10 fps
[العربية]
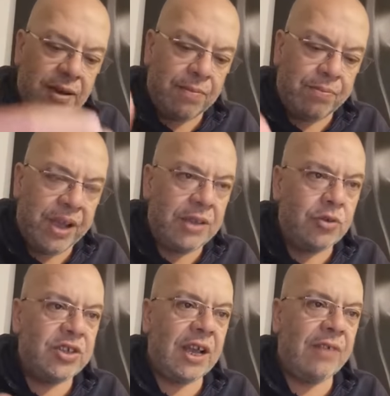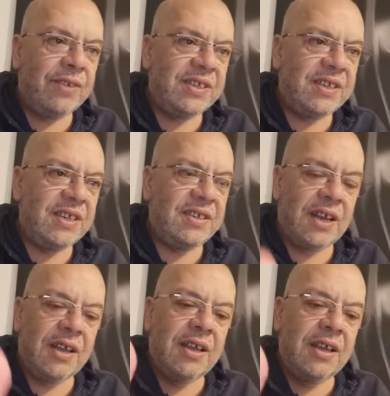ما عندوش ثقافة
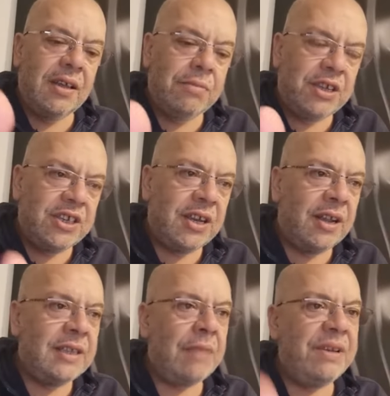سياسية باش يخلق طابع